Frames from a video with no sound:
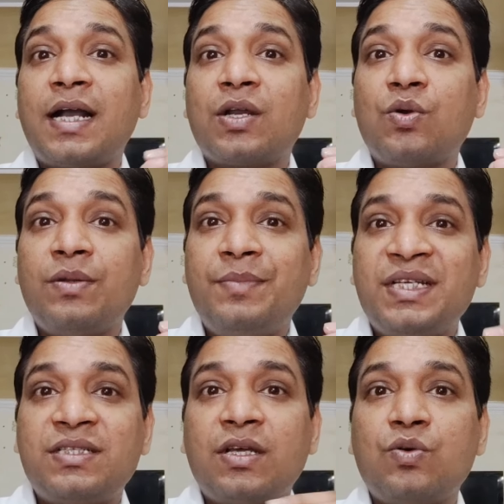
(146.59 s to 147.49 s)
अगर कोई
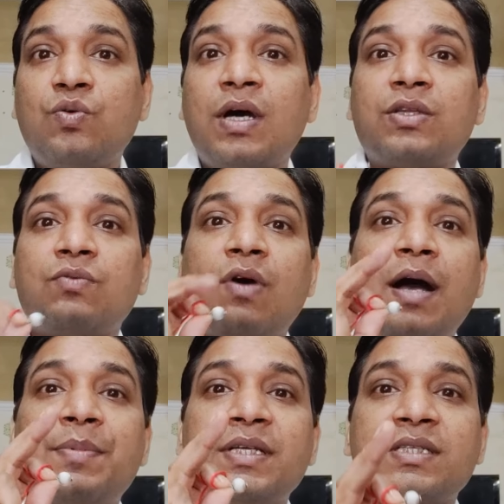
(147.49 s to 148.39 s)
मिक्सचर हुआ तो वो
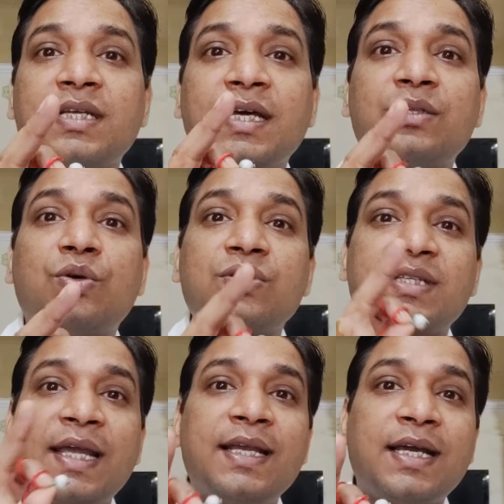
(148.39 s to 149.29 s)
आपकी सेहत को
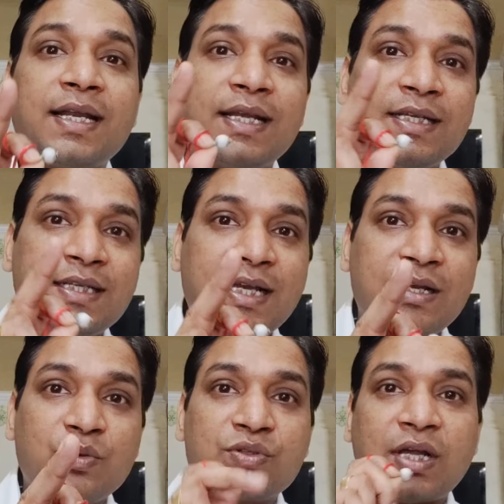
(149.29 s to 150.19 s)
सही करने की
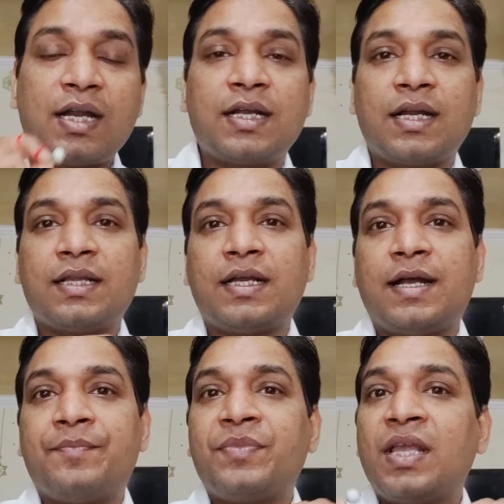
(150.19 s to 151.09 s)
जगह नुकसान कर देगा